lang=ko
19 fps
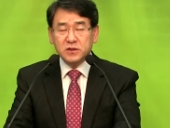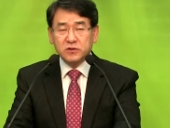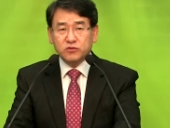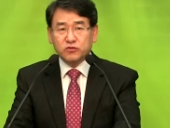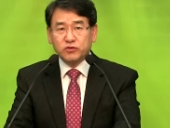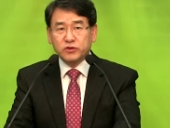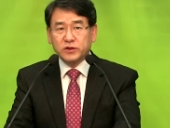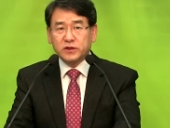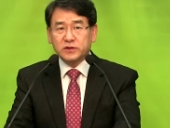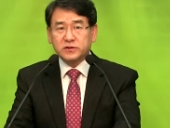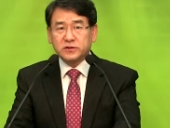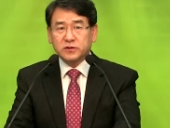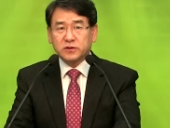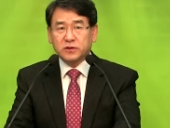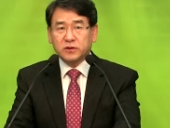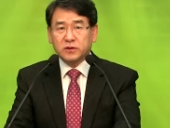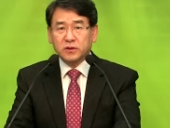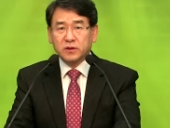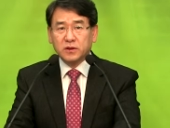
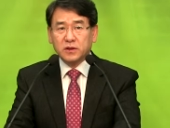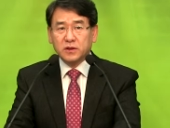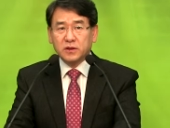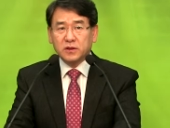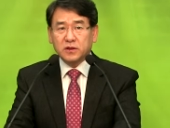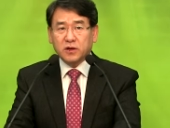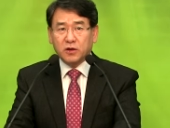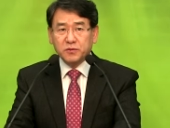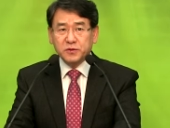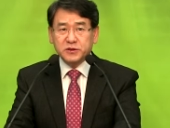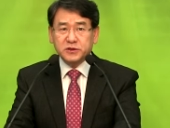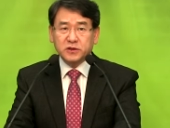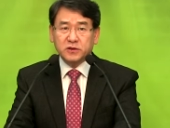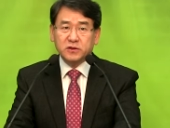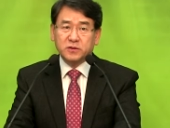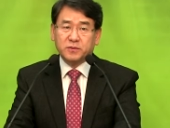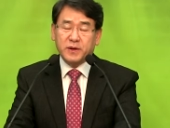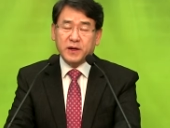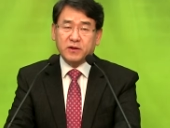뒤에서
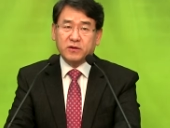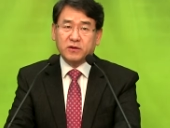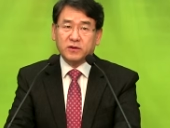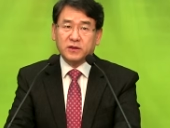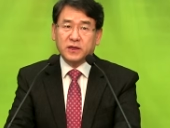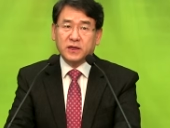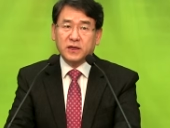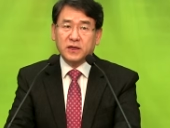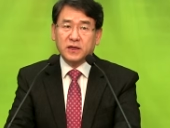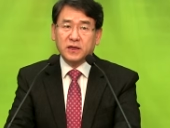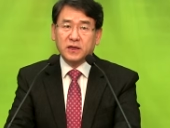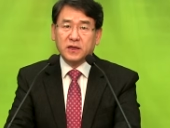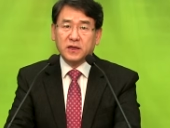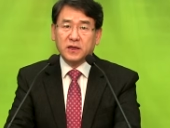커미션을 받거나